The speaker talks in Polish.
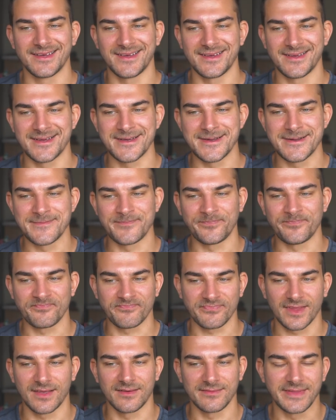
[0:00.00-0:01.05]

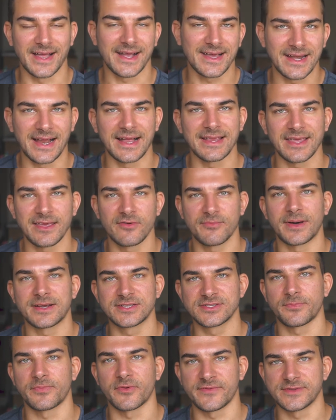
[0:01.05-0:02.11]
em, nagrania i
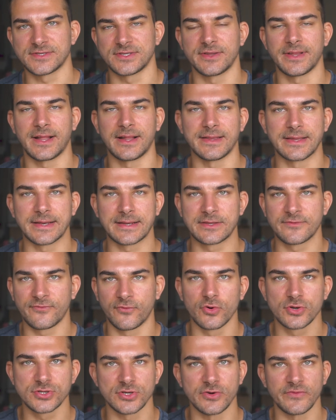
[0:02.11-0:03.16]
bardzo profesjonalnych
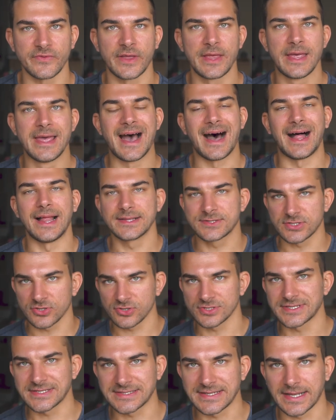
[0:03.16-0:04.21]
twórców. Ale co
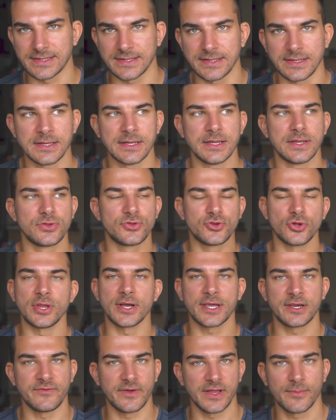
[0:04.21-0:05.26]
do zasady, do
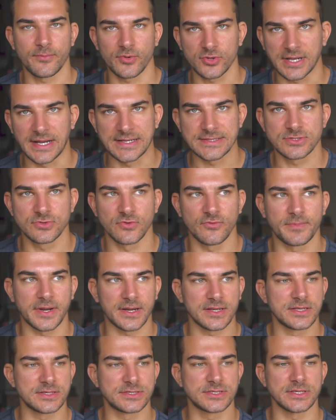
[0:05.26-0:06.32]
nagrywania podcastów
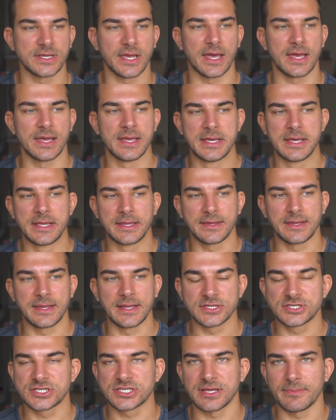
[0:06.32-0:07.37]
praktycznie
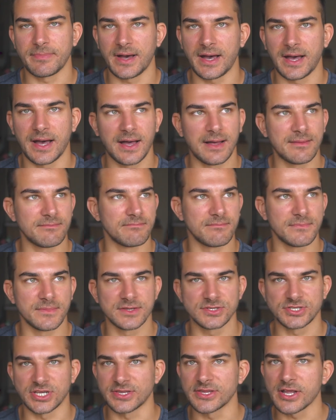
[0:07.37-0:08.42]
nie trzeba
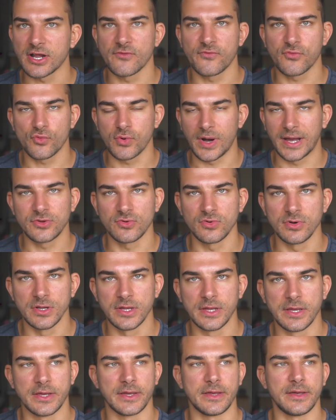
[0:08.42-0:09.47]
żadnego
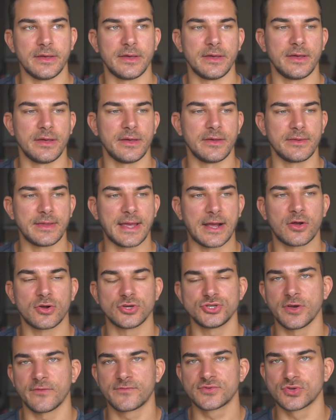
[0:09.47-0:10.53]
wkładu E, jak
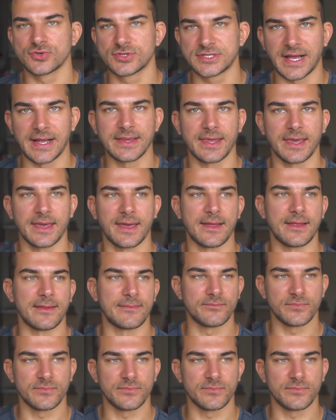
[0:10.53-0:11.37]
chodzi o wrzucanie